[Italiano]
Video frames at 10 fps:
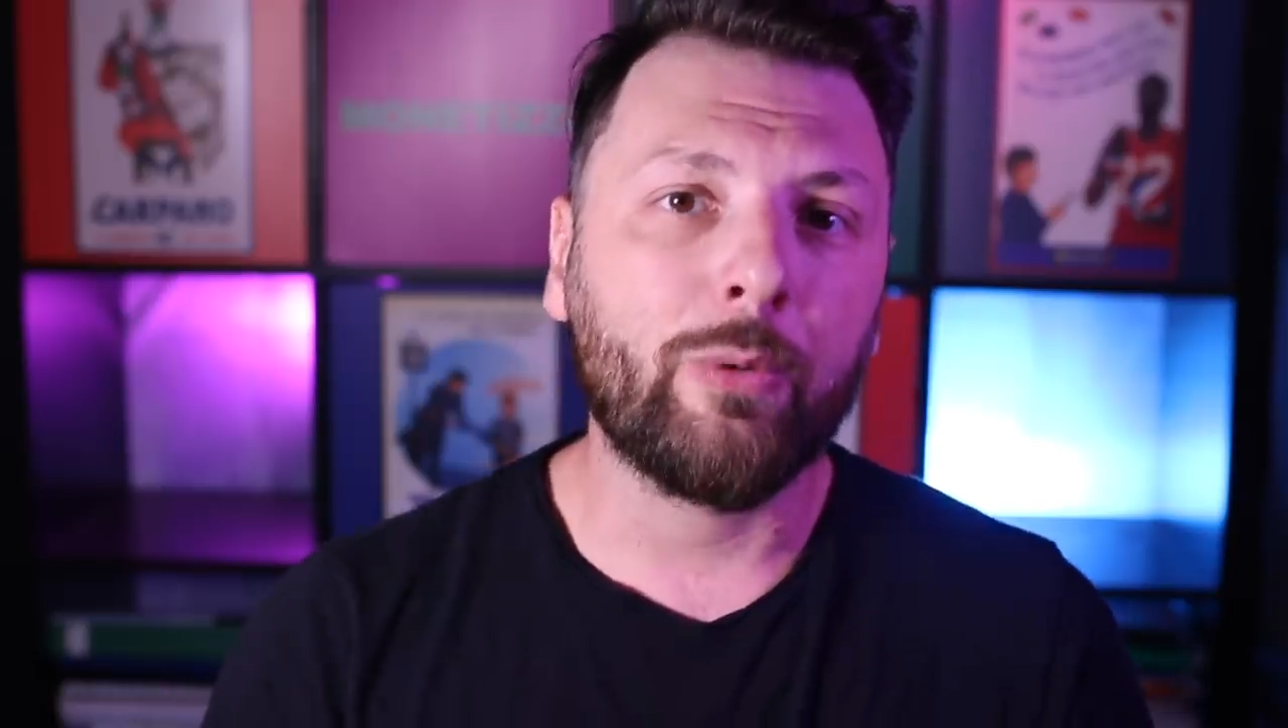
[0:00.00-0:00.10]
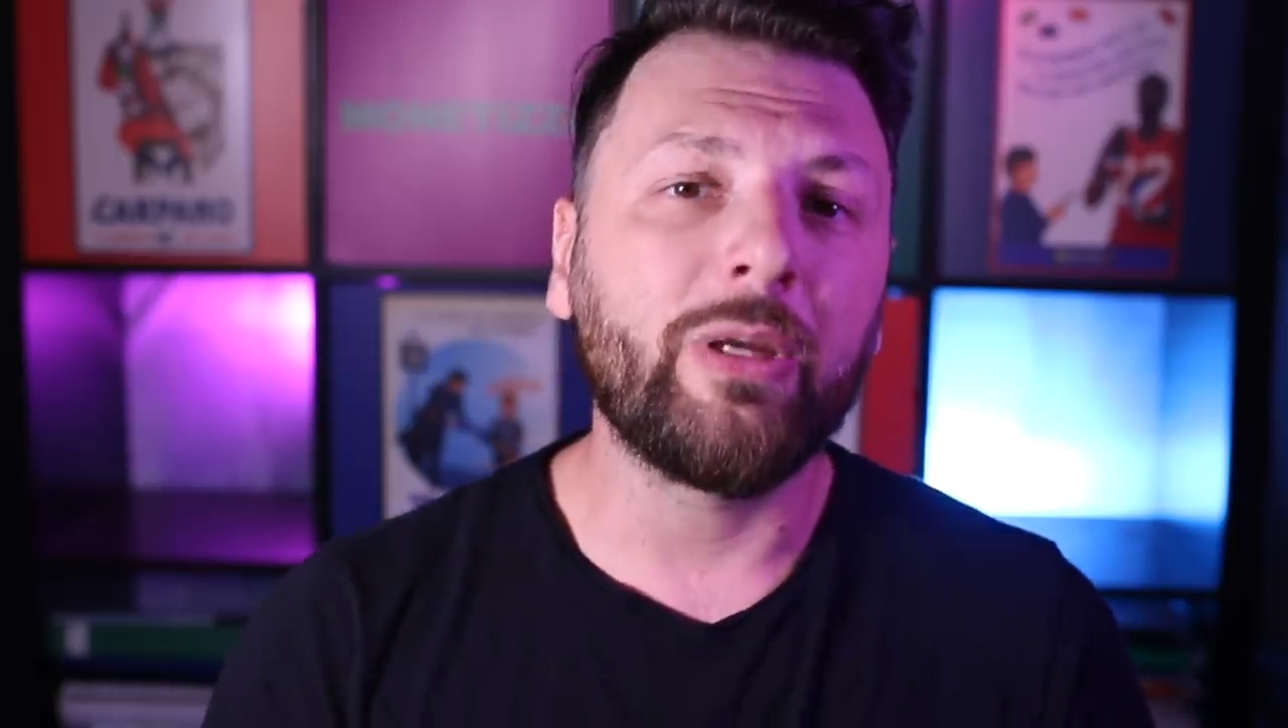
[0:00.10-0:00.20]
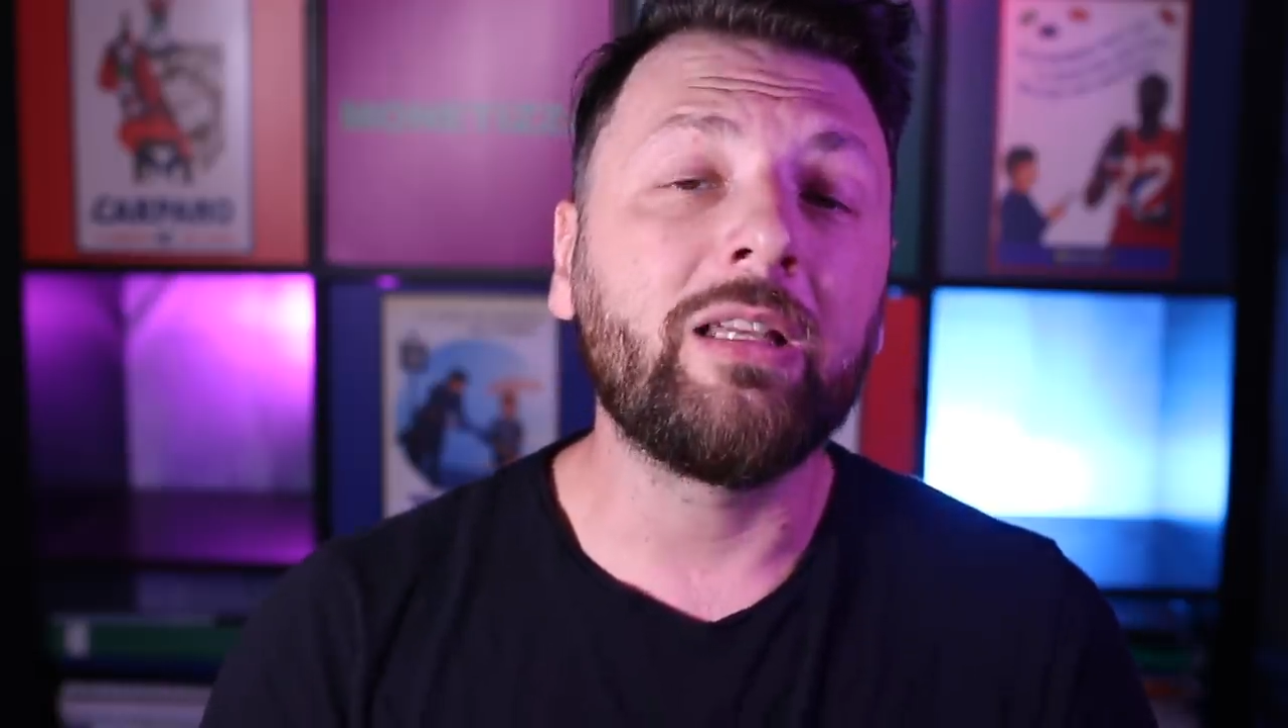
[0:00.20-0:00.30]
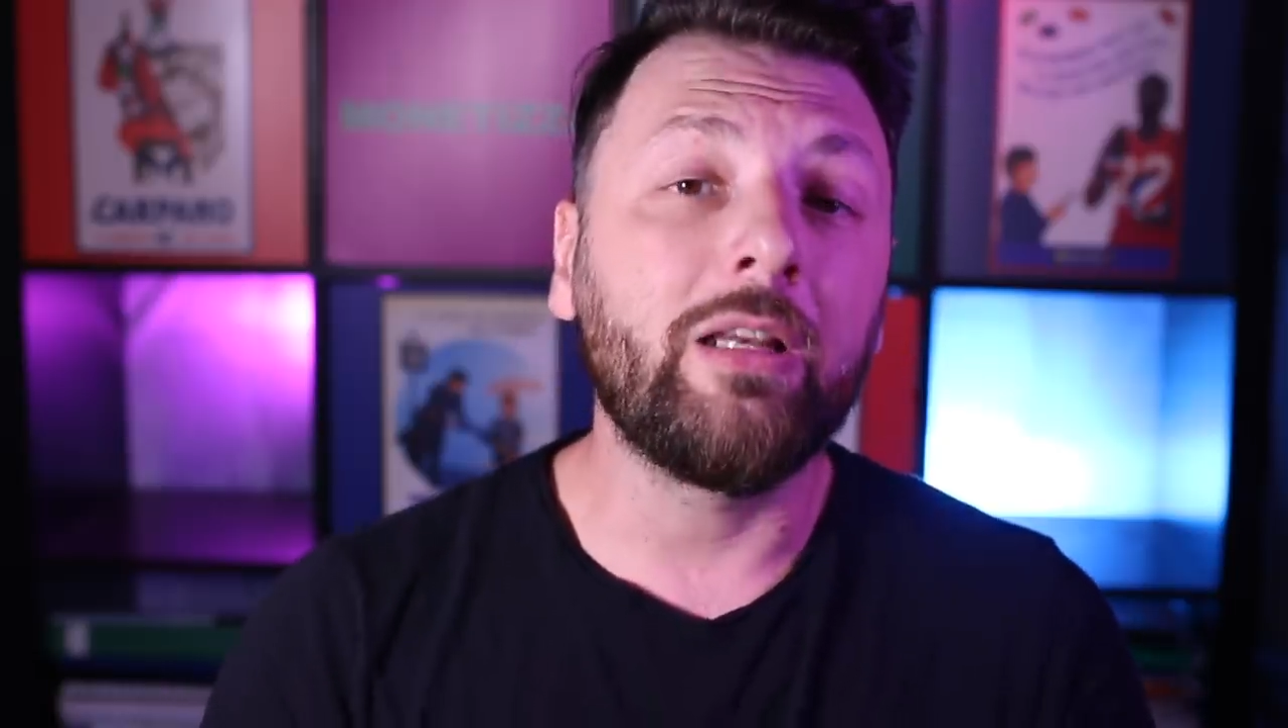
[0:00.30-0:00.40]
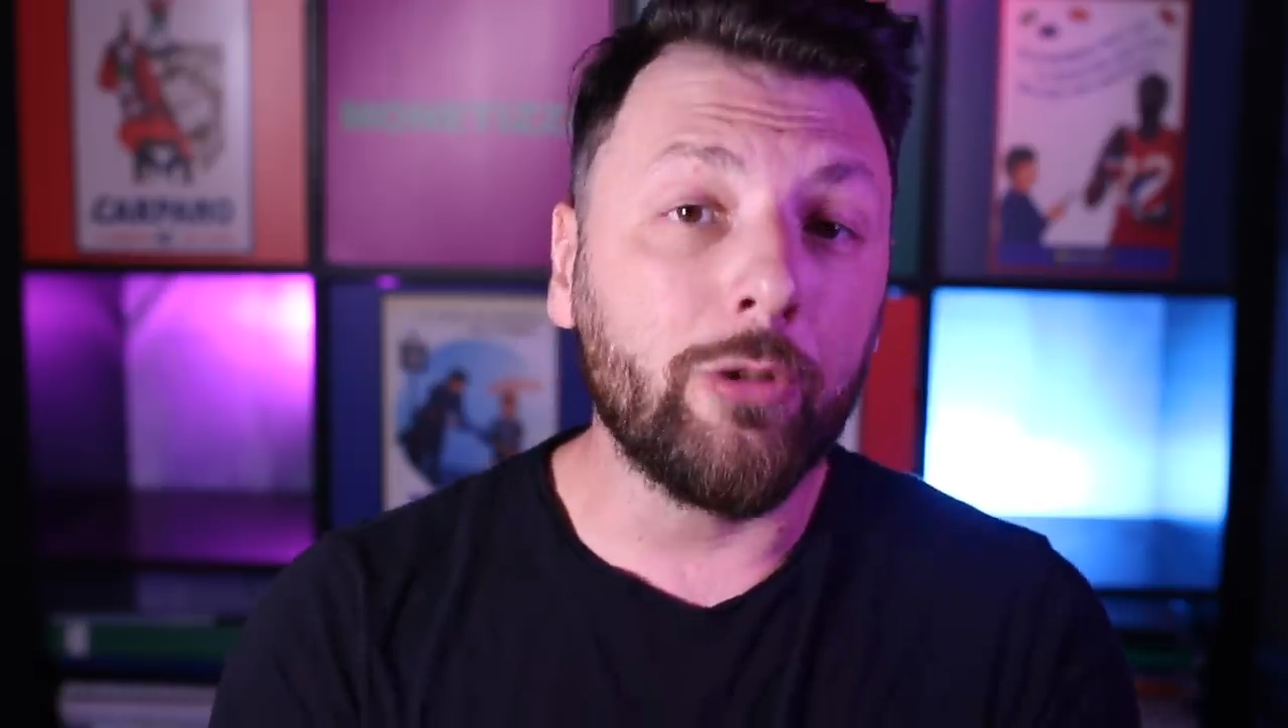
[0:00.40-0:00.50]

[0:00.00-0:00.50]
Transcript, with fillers: e quindi